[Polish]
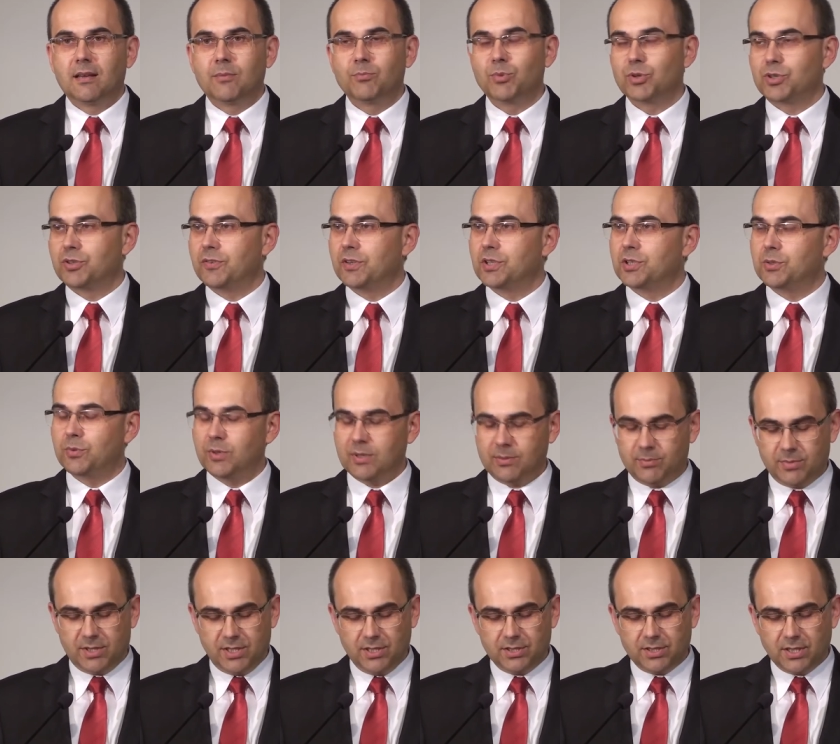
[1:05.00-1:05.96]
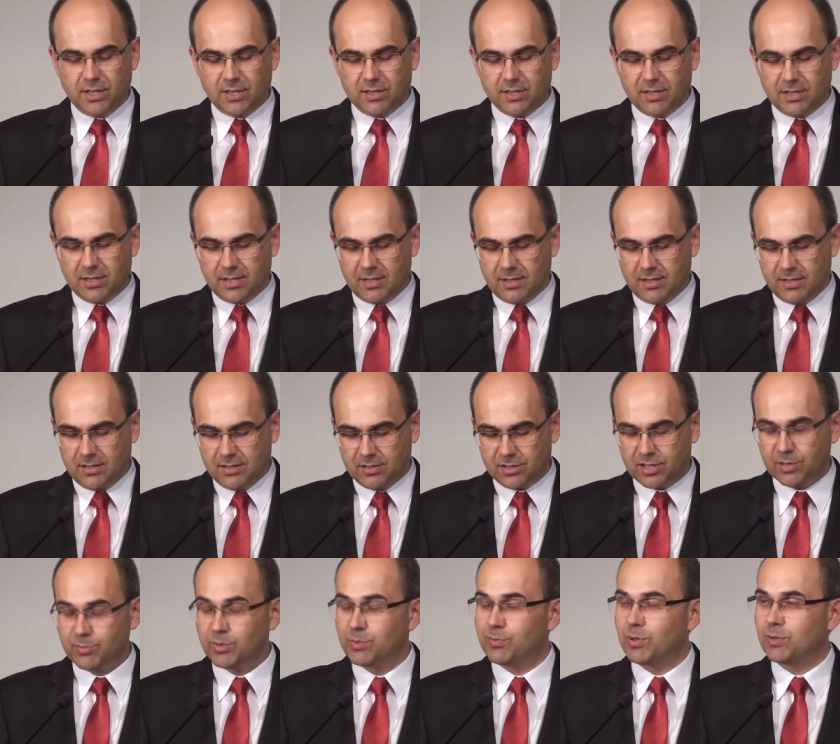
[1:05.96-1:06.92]
Poświęciłem tydzień,
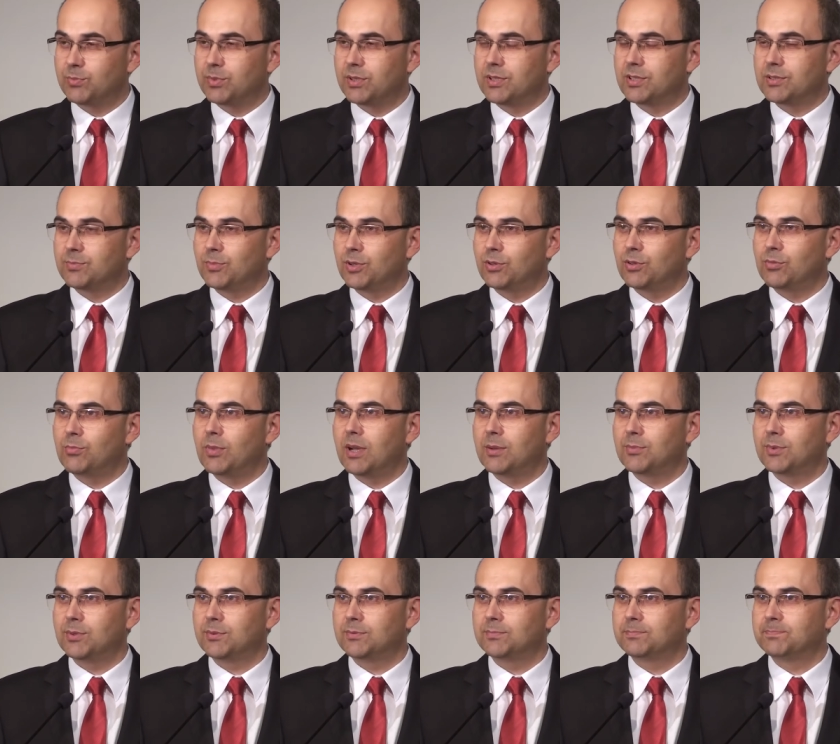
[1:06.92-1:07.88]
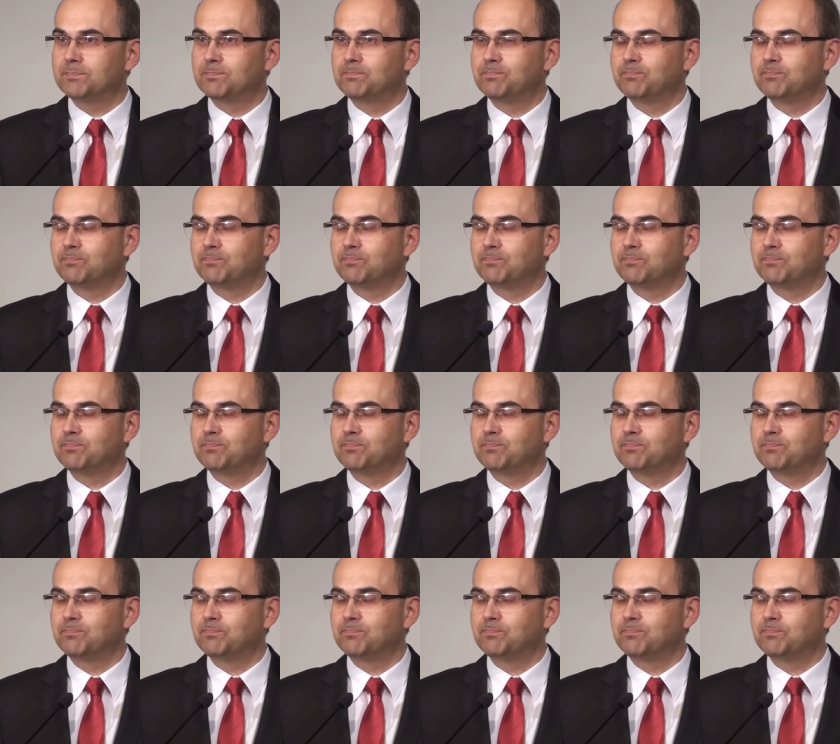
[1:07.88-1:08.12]
żeby pobyć z moją mamą.